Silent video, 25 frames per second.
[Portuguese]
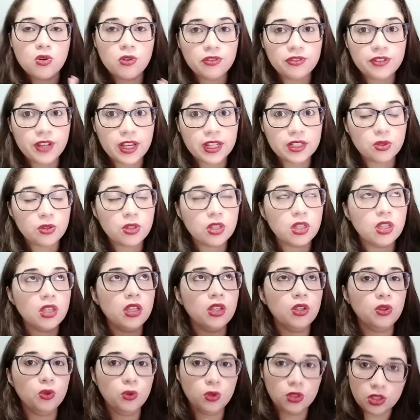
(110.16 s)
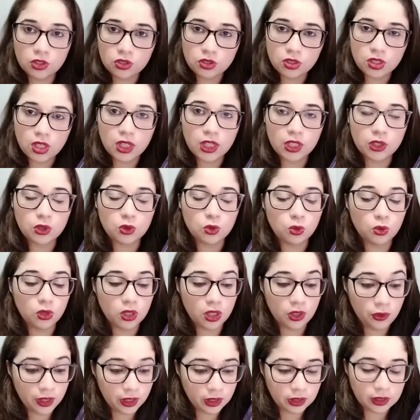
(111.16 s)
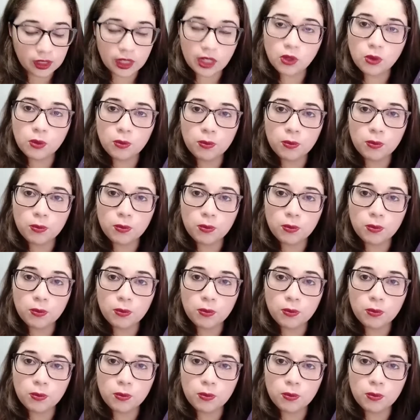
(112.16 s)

Confesso que no início da leitura eu entrei